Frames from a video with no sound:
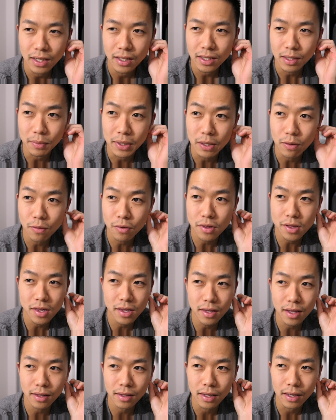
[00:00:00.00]
多分日本
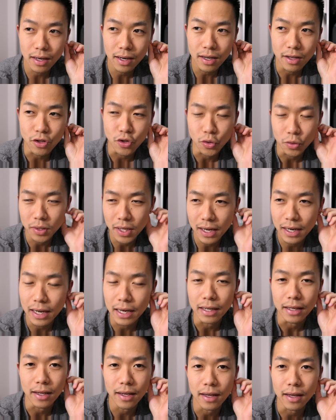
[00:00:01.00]
人だったら10段
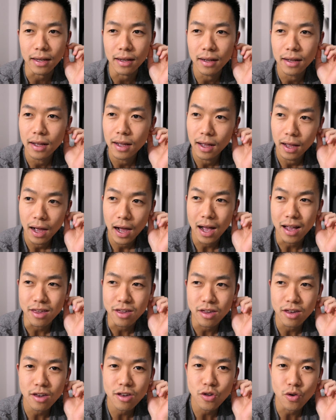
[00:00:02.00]
階で
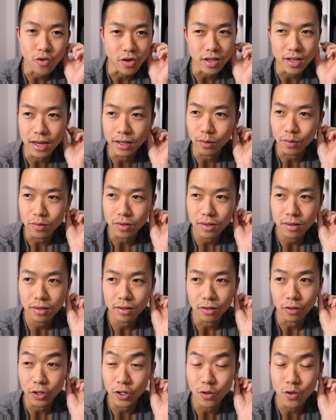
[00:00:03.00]
8以上じゃないと
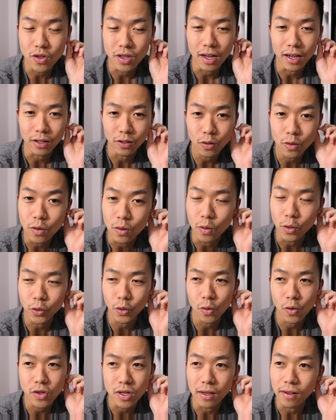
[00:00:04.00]
の人じゃないと
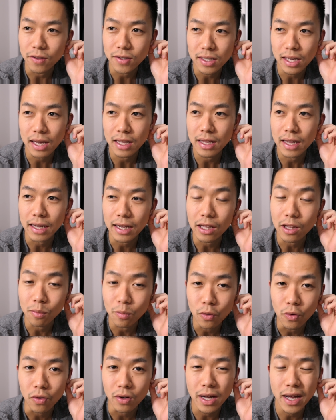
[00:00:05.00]
男じゃない付き合わないけど
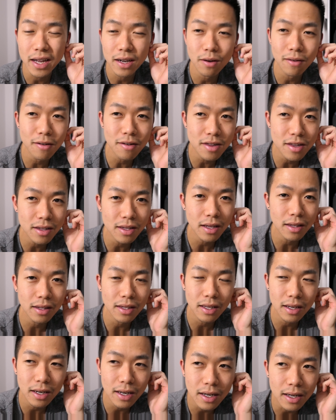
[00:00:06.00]
も外国人だっ
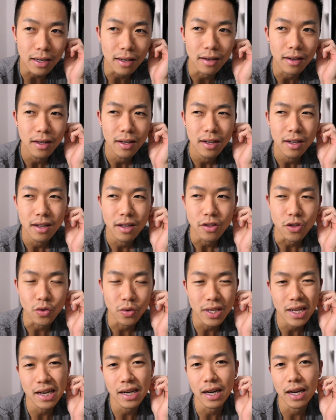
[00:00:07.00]
たら10
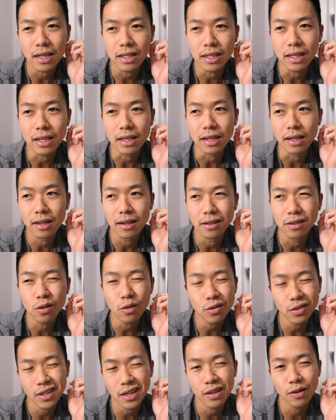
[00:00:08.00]
段階で
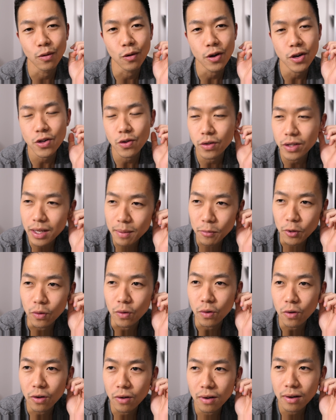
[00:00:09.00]
6.5以上で
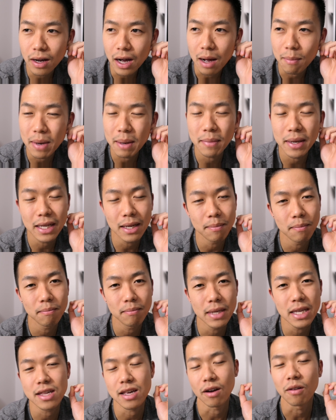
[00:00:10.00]
も甘めに
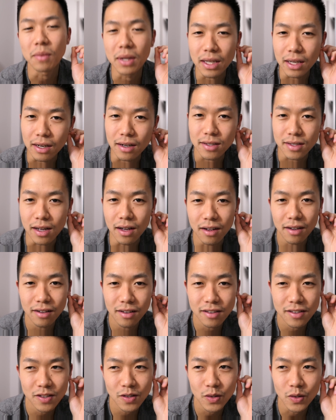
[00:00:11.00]
見ちゃうみたいなさ
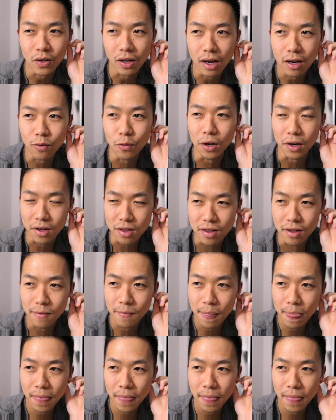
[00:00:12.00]
そういうのがあるわけじゃん